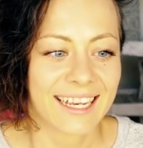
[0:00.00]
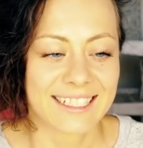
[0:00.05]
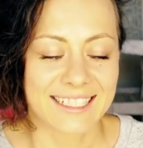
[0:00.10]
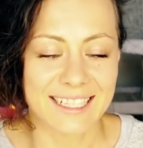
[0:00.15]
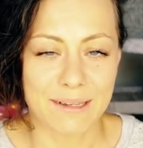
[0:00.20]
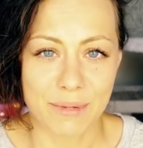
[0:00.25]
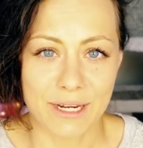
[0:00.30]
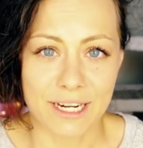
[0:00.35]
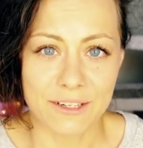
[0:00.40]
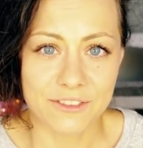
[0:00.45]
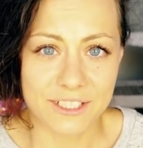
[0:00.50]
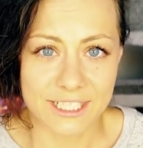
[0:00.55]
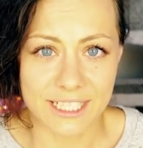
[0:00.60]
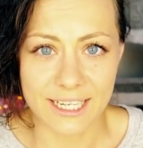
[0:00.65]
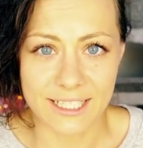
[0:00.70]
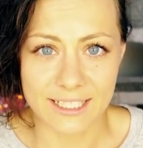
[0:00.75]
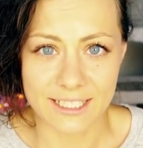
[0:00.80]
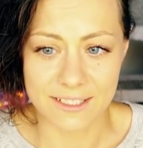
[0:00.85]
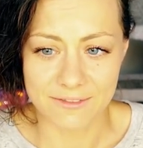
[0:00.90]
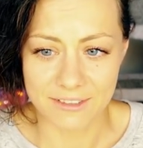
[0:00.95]
Собрав
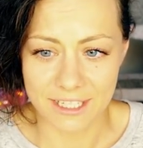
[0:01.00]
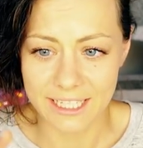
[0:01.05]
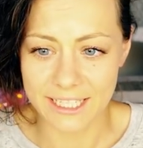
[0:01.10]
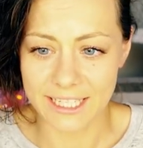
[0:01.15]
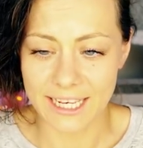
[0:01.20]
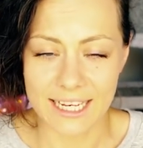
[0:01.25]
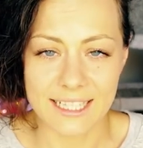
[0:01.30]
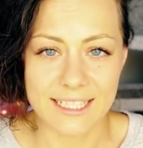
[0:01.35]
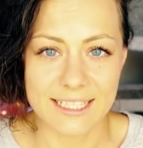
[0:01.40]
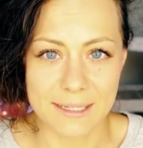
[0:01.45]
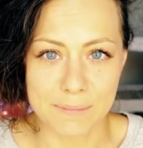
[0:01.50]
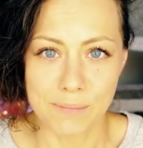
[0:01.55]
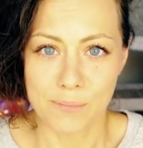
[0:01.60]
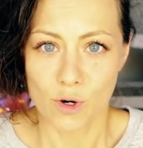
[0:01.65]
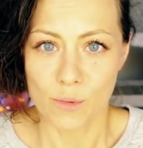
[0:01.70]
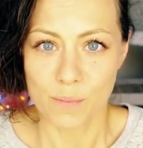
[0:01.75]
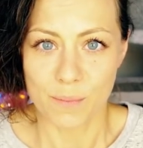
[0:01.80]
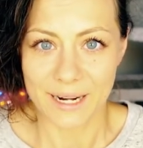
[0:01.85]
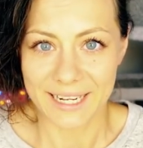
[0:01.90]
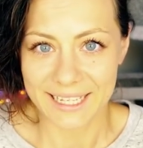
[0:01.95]
все эти свои яйца
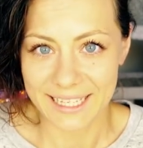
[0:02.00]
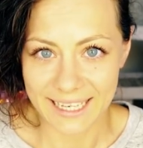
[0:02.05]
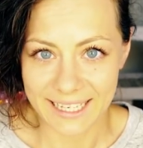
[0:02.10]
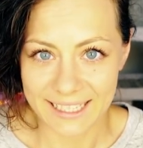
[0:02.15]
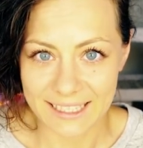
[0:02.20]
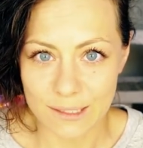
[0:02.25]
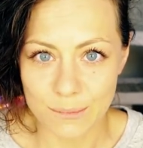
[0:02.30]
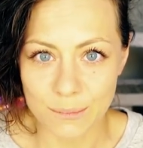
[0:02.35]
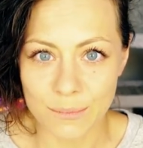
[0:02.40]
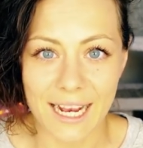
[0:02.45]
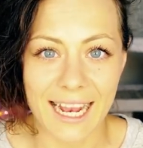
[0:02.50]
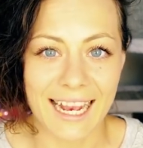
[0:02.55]
по пакетам,